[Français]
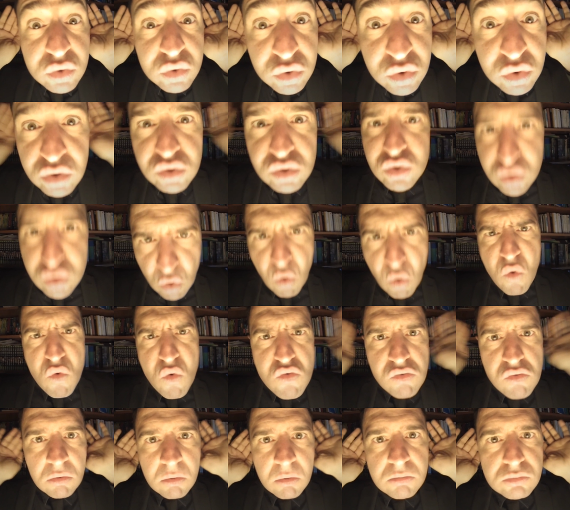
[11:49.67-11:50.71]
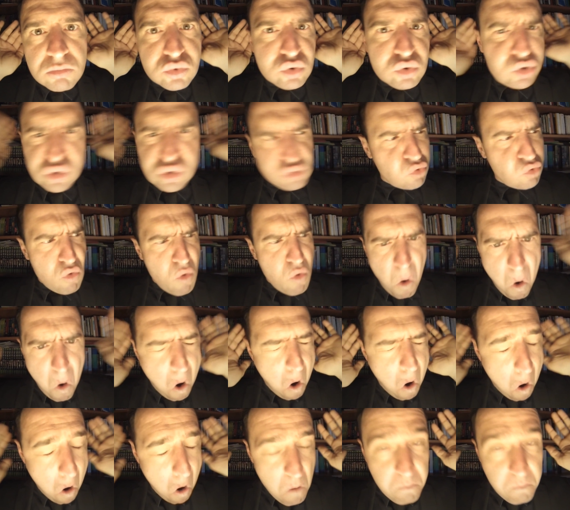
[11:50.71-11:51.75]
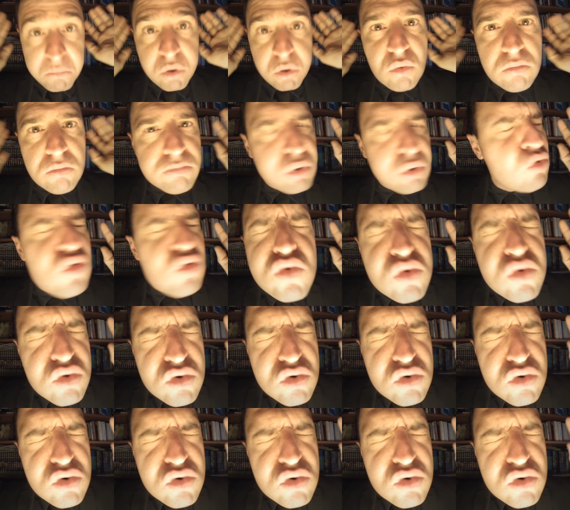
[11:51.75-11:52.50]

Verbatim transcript: Du son Du son oh, beaucoup